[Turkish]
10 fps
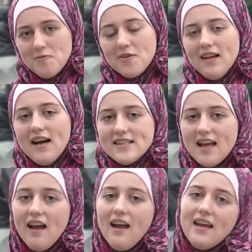Neyse
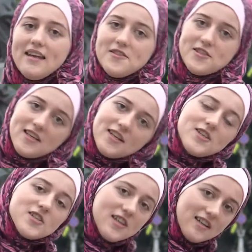bu üç sureyi
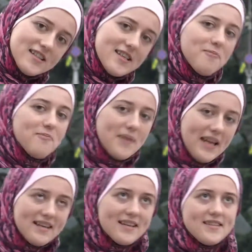ezberledim.
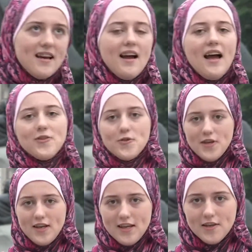Halit ise
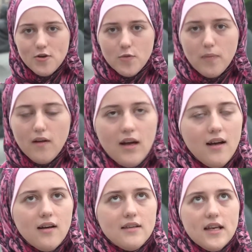bana tam iki kilo
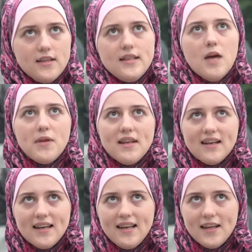tatlı verdi.
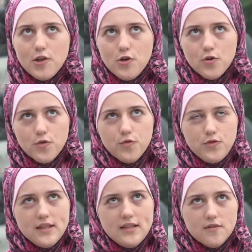Yani
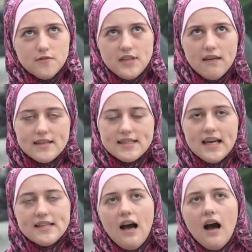bayramlarda
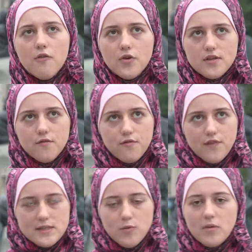kazandıklarımızdan daha
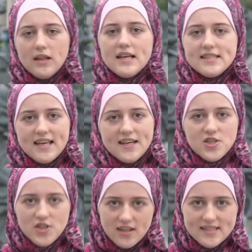fazla
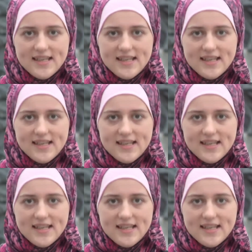kazanmıştım.